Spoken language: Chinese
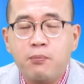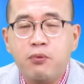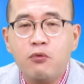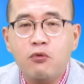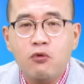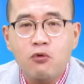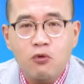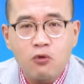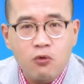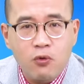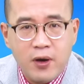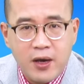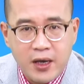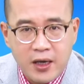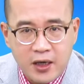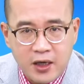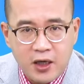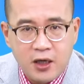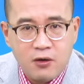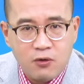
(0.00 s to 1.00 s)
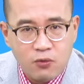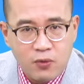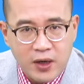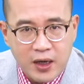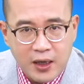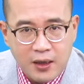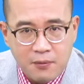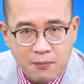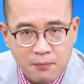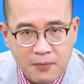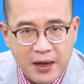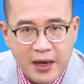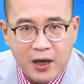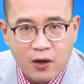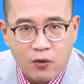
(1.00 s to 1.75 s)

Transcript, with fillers: 不会因为美